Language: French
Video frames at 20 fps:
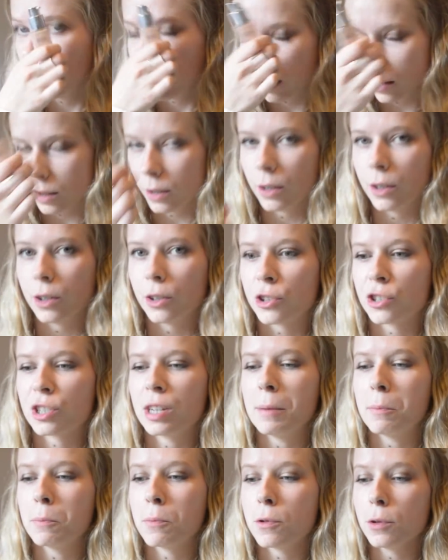euh, je
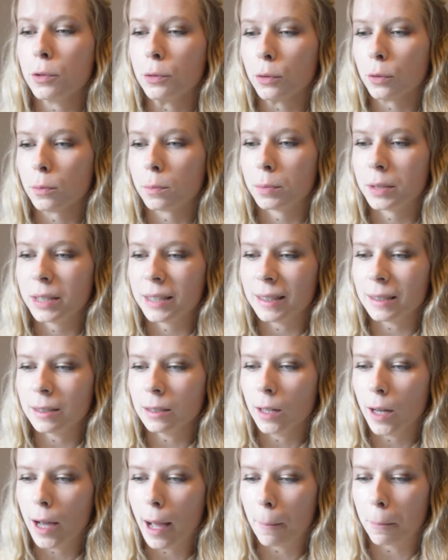l'aime plutôt bien,
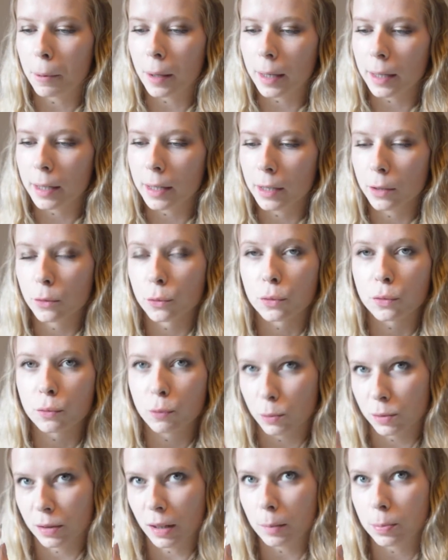après euh, ce
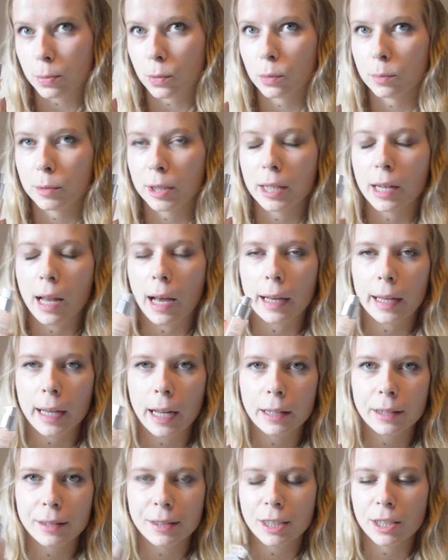que ça promet la
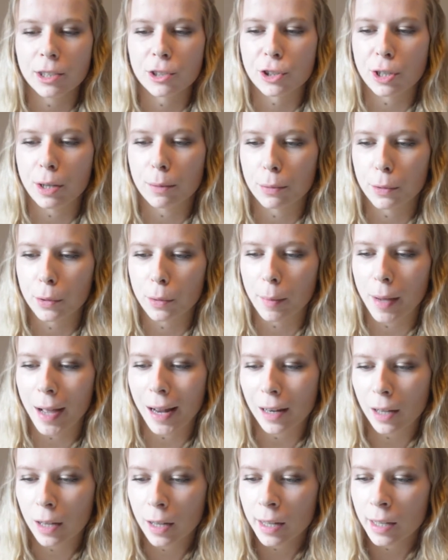réalité j'ai un peu de
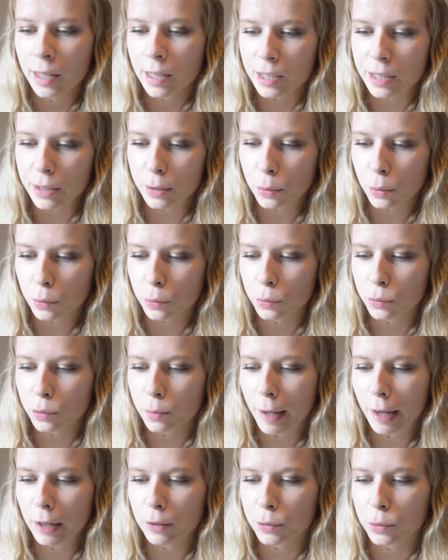mal. J'ai surtout du
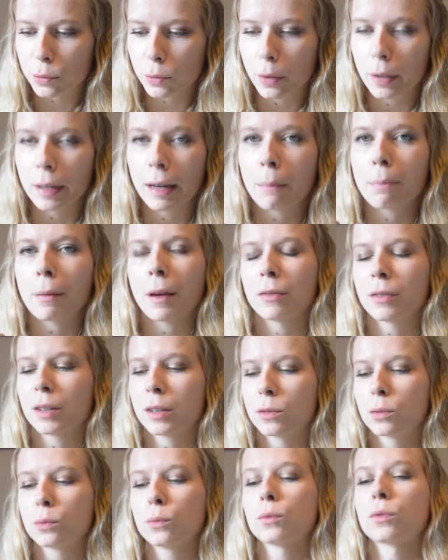mal sur la
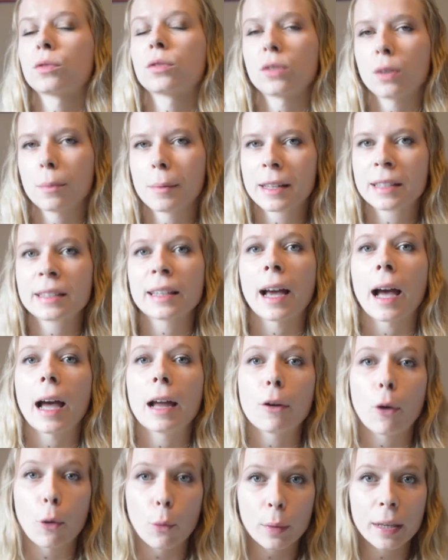perfection sans matière.
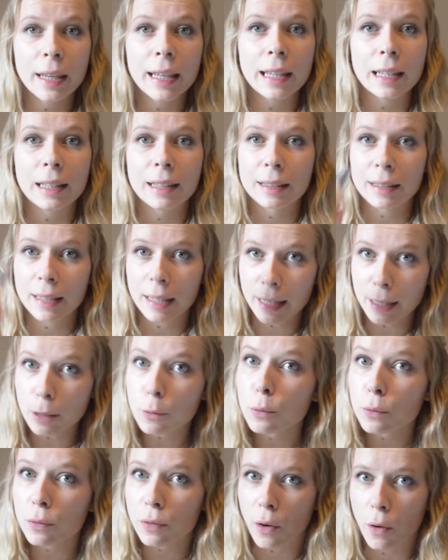Alors oui, il est très
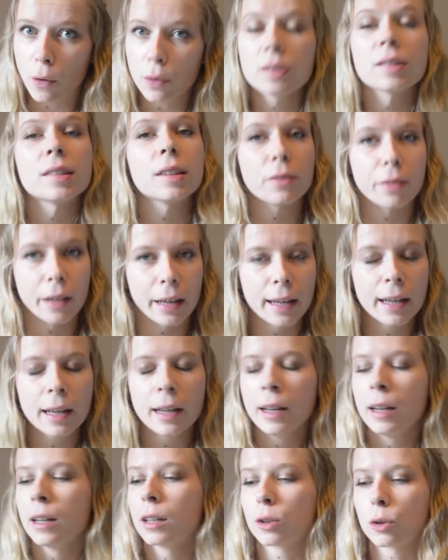couvrant, c'est vrai.
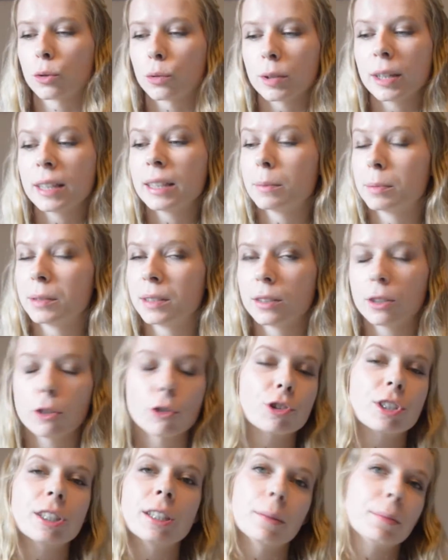Quand, on a des
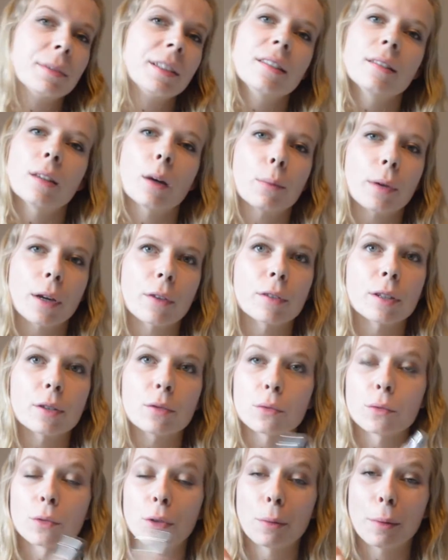Quand j'ai des petites
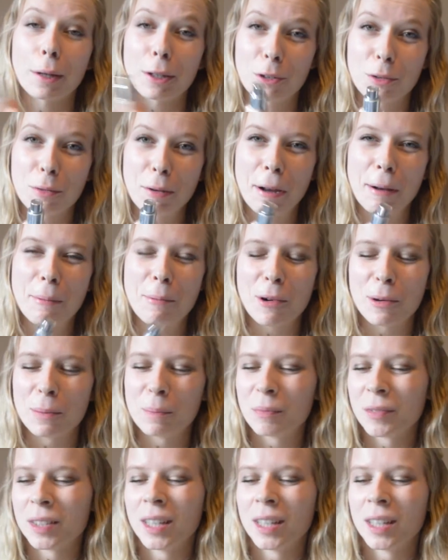imperfections comme actuellement,